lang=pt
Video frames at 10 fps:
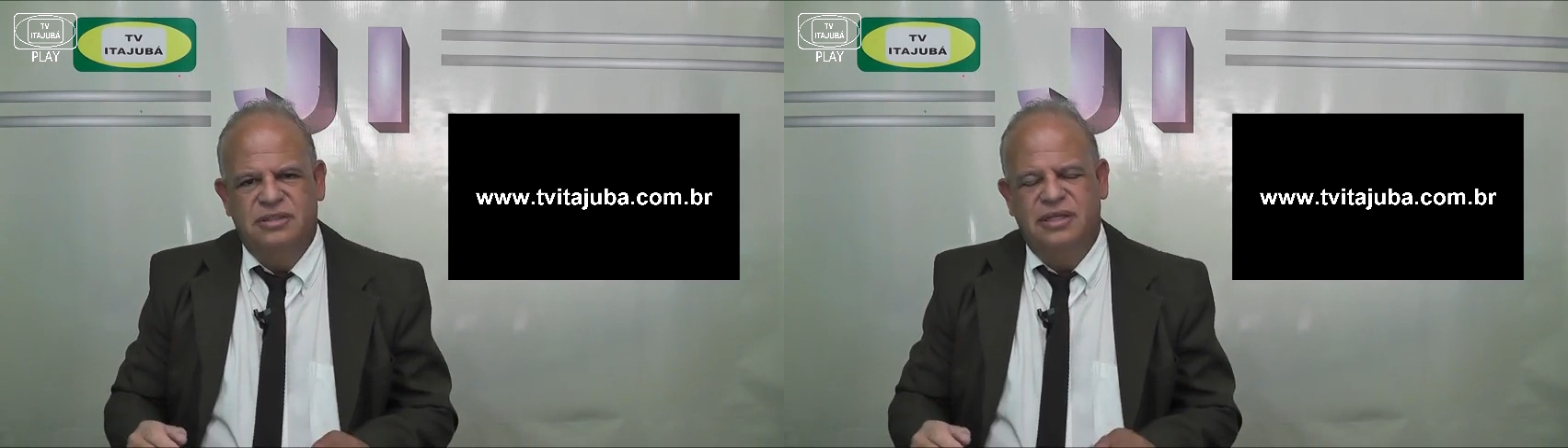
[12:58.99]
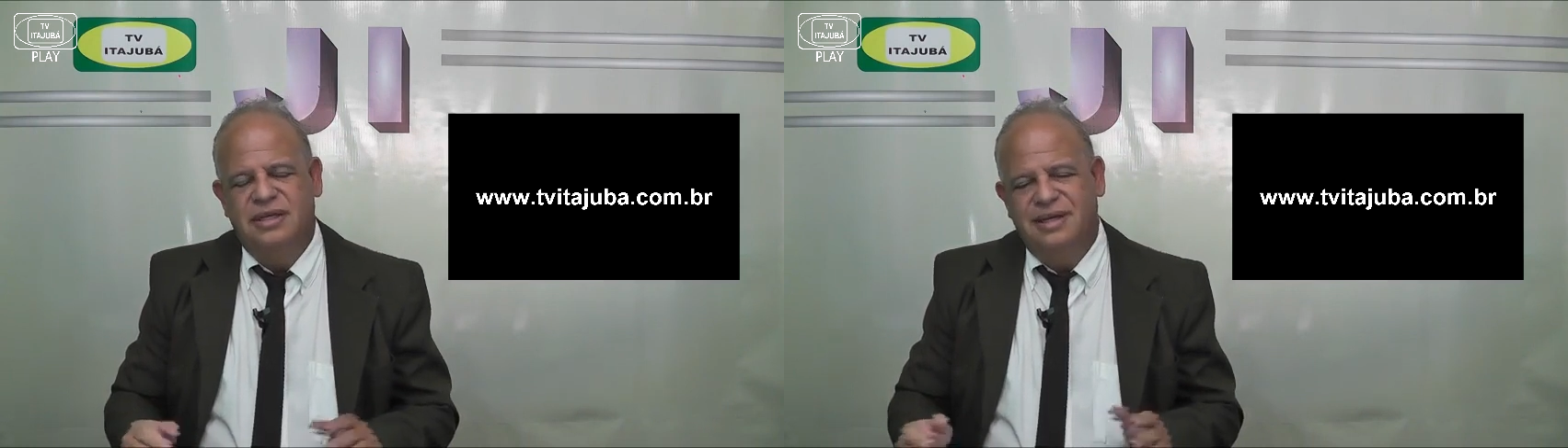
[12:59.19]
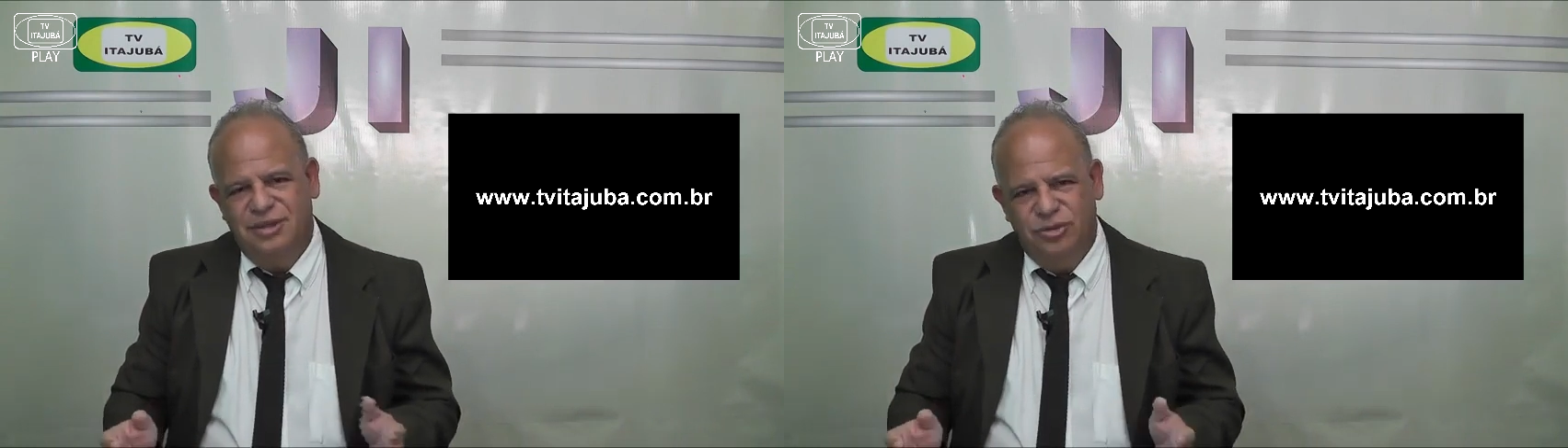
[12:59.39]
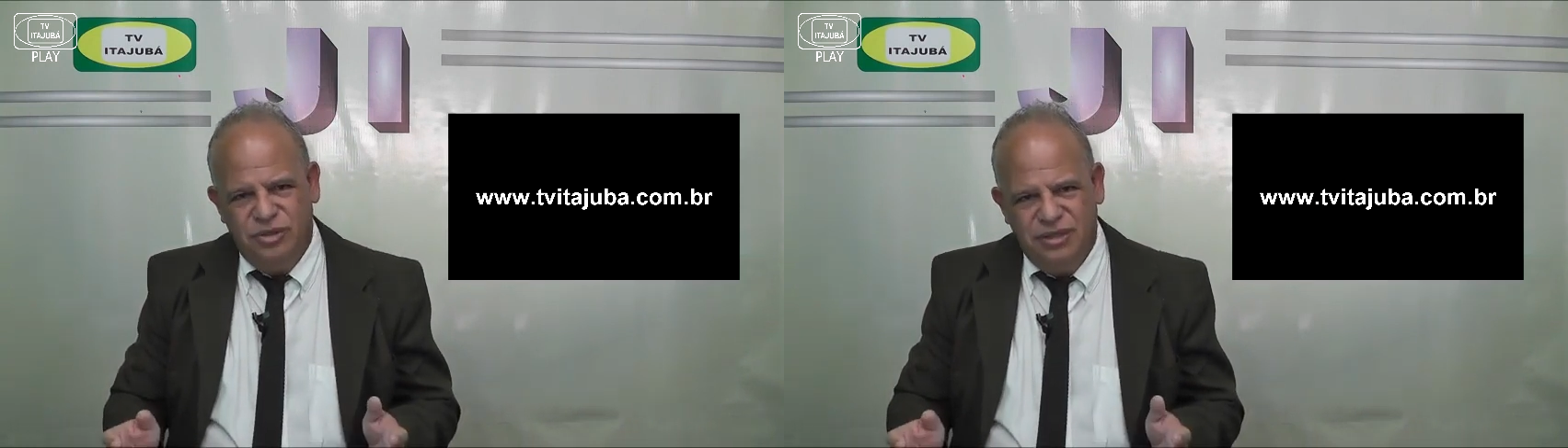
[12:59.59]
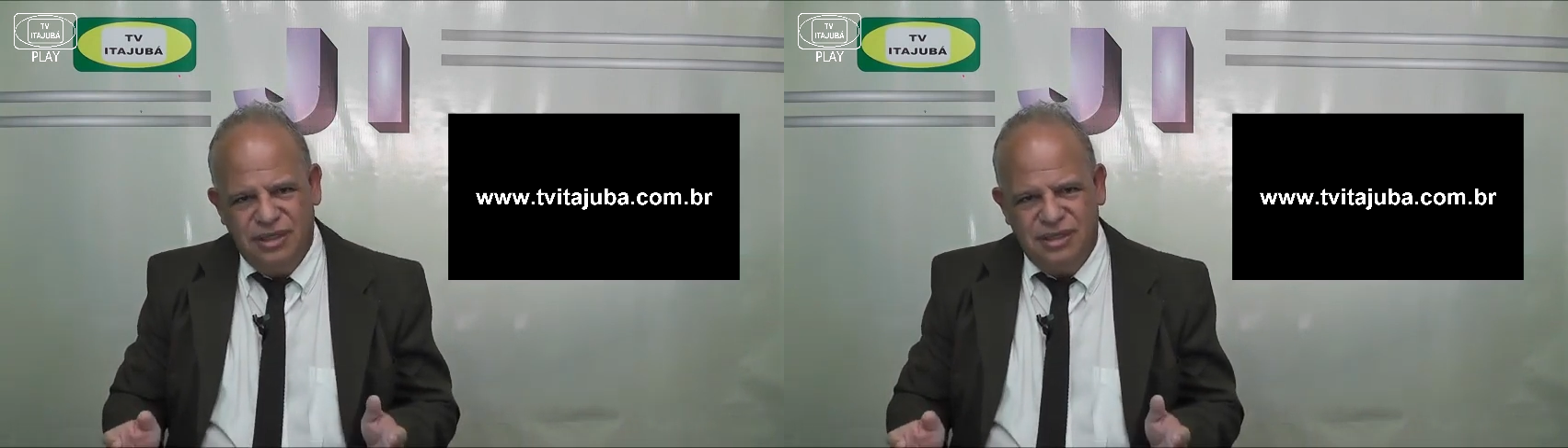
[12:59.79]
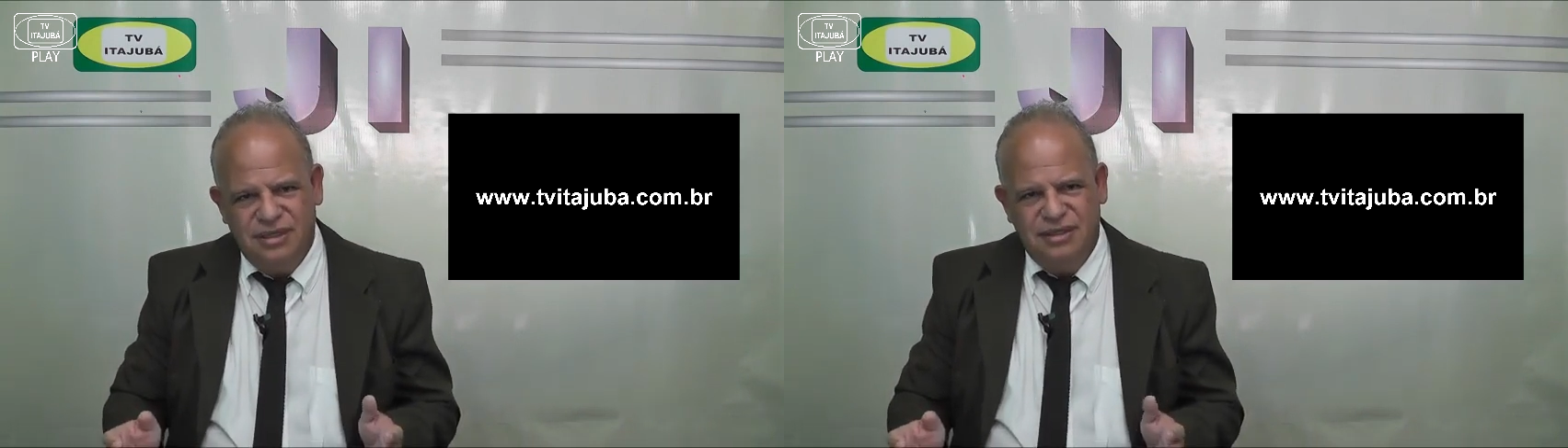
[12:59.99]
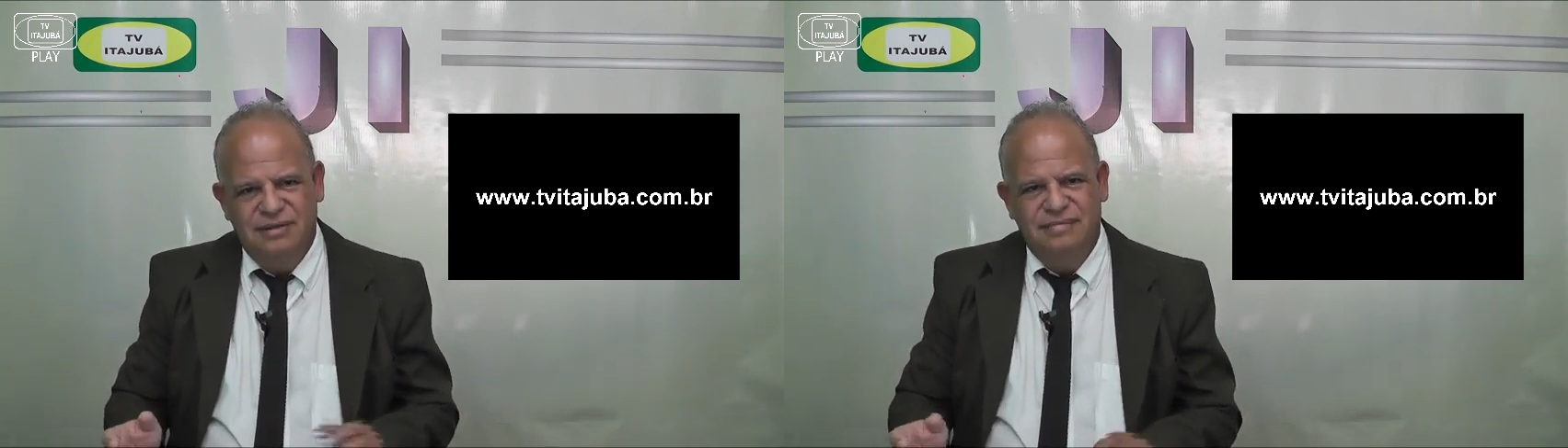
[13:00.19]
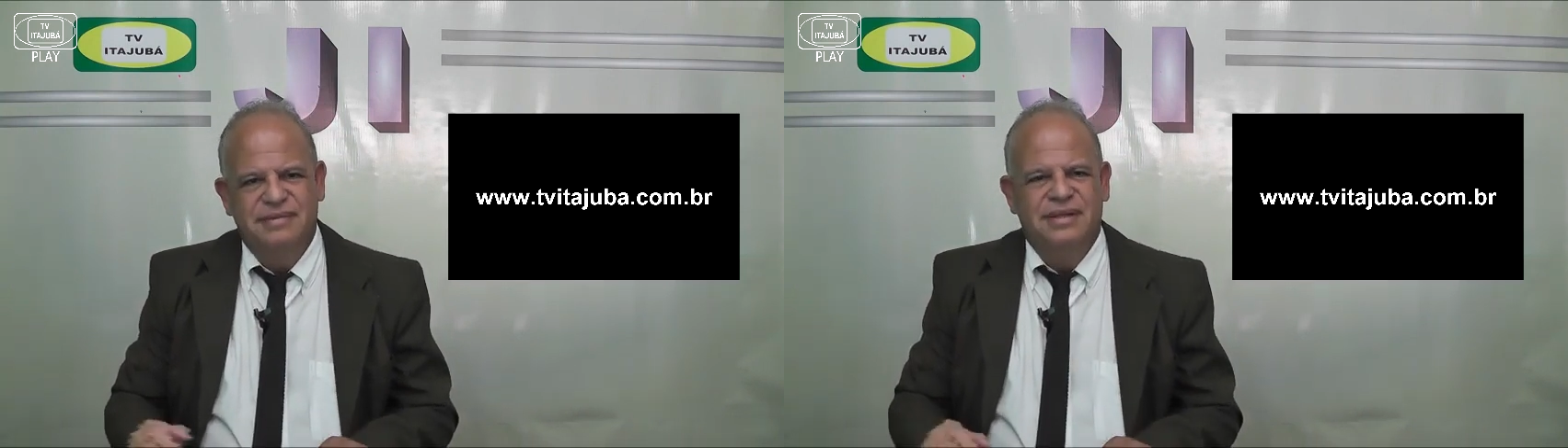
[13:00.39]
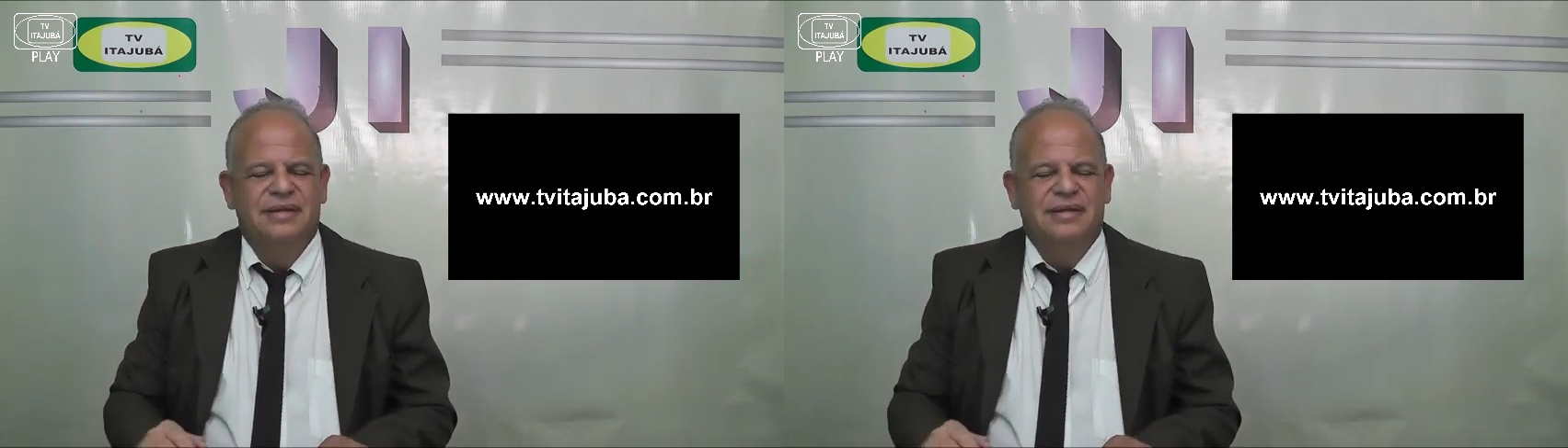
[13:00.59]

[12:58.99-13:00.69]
tem Dona Natan,